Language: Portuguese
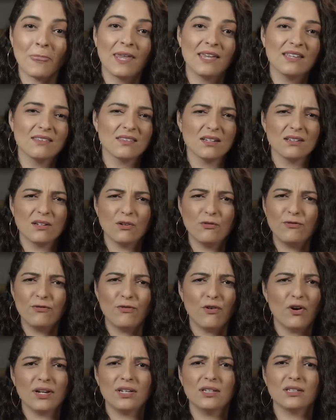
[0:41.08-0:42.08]
Então, não
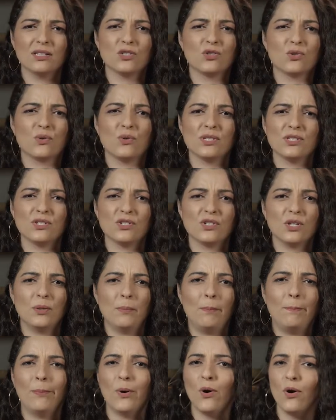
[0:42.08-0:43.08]
foque nas coisas que
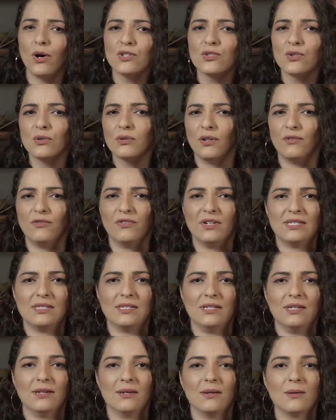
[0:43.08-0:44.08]
pode ou não
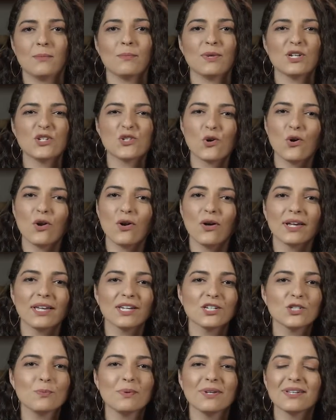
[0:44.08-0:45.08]
fazer, mas coloque
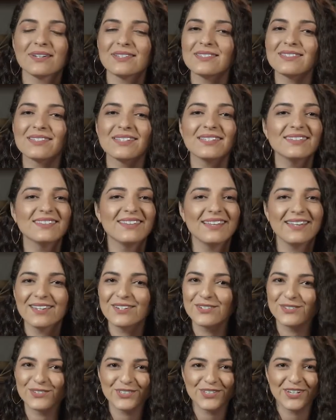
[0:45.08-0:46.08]
a esperança em
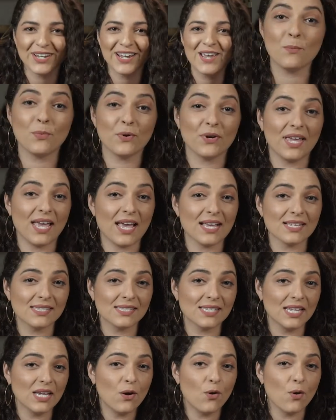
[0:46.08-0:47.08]
Deus, porque
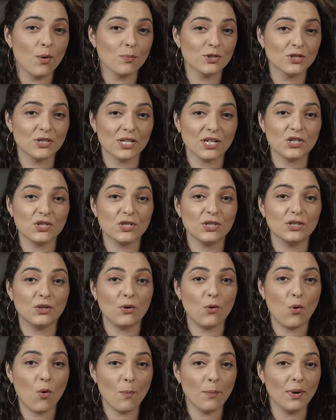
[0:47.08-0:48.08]
assim como está escrito
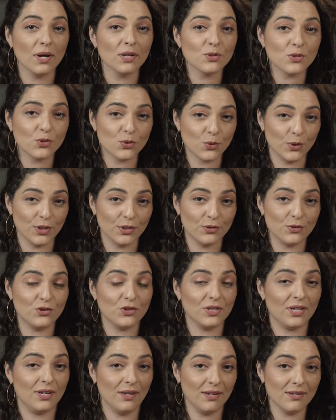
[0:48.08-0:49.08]
em Romanos 8,
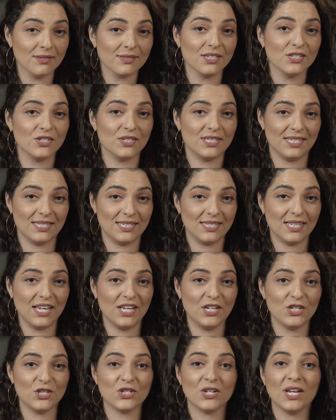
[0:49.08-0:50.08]
de 15 a
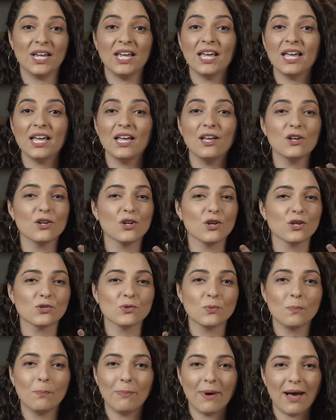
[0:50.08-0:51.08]
16, Ele é o
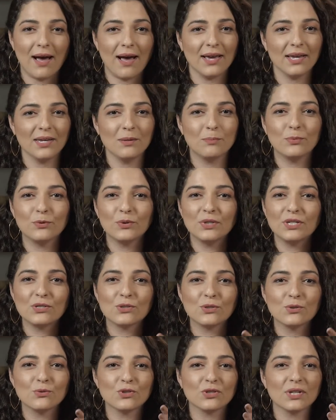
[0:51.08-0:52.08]
nosso Pai e por
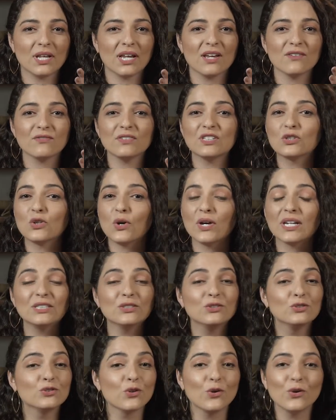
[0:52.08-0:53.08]
isso nos dará vitória
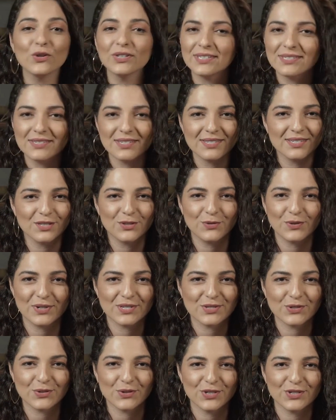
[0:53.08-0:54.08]
em todas as
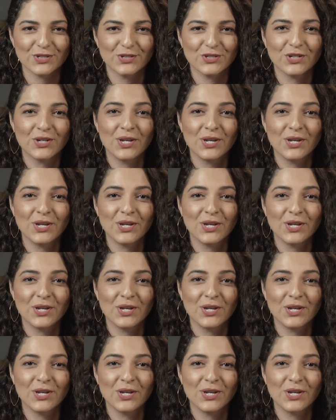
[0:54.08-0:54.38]
situações.